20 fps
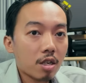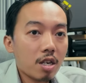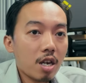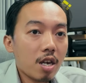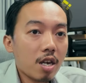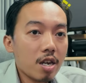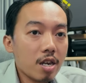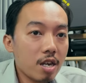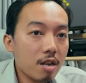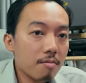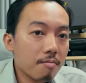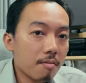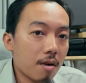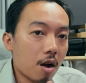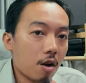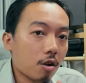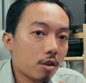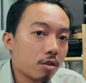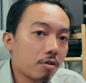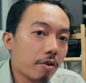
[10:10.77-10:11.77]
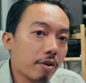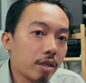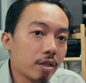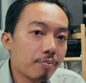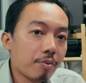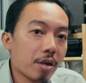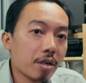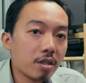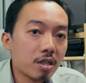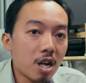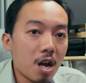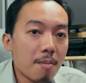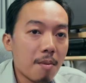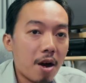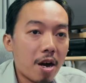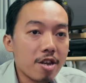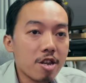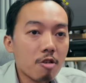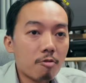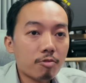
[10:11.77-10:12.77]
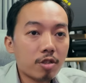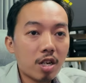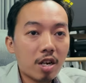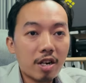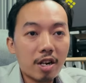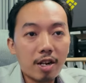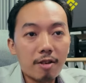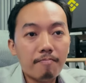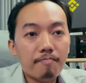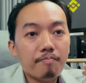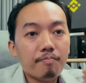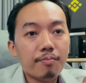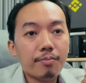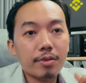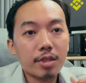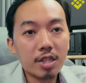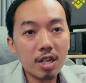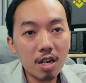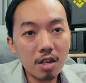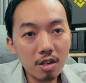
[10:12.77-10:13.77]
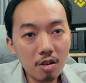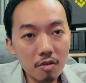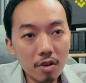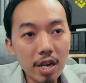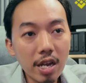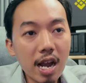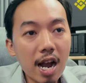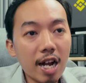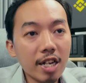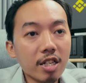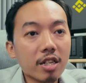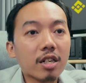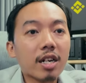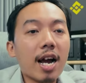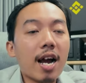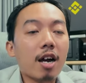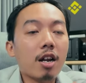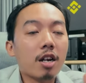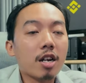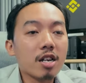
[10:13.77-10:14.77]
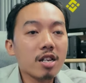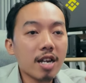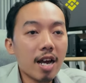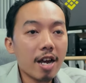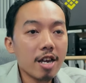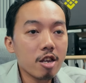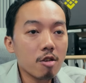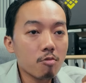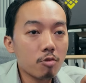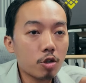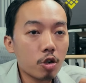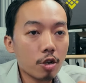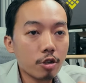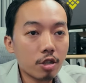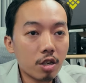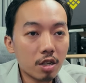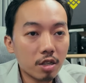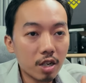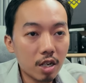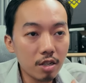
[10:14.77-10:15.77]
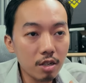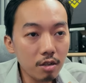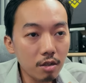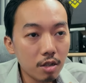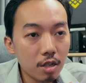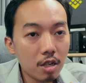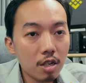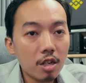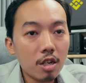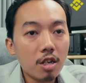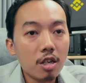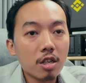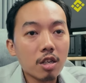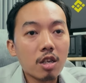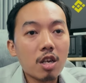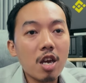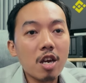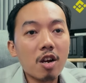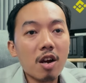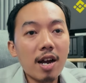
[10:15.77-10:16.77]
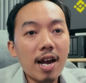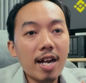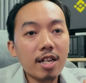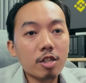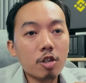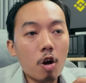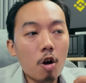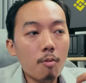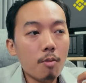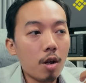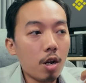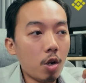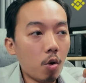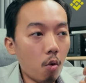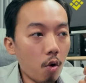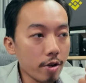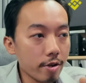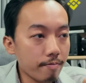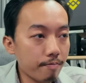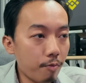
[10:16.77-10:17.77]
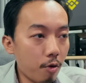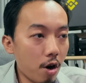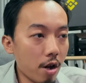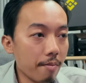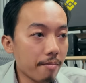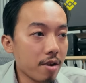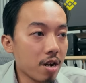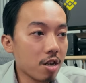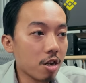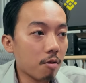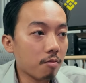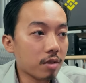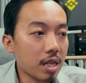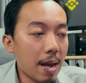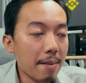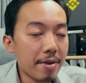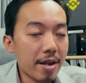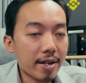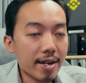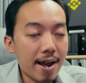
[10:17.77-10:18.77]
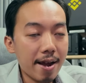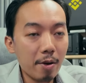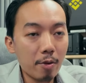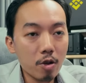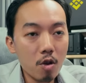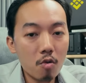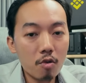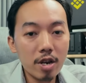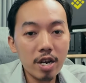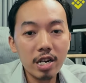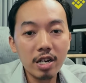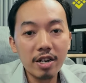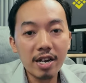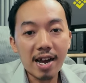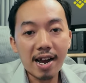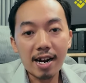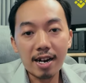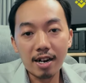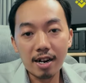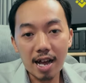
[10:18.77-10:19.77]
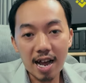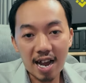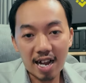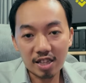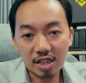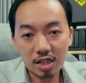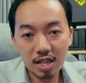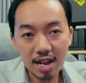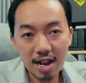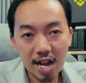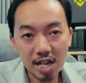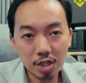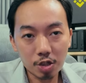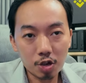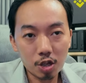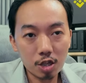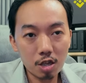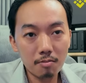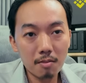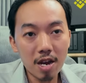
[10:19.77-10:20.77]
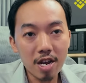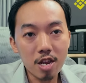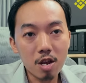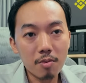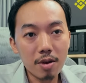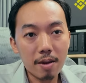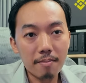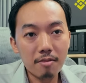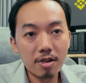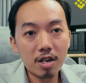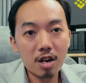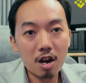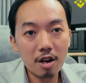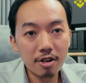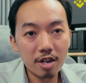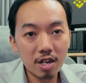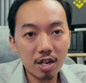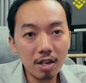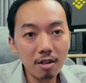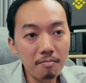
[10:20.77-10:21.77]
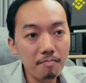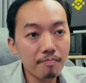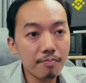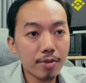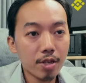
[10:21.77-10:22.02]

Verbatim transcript: cái màu thưa sponsor mà anh nhóm chẳng là nhóm của cái anh đã link đã anh em cho chẳng tới cái còn ai cho mà luôn bọn miền nhóm tàn ca lui cho khi đưa à nói tích bay cho hiệp là đó thì nó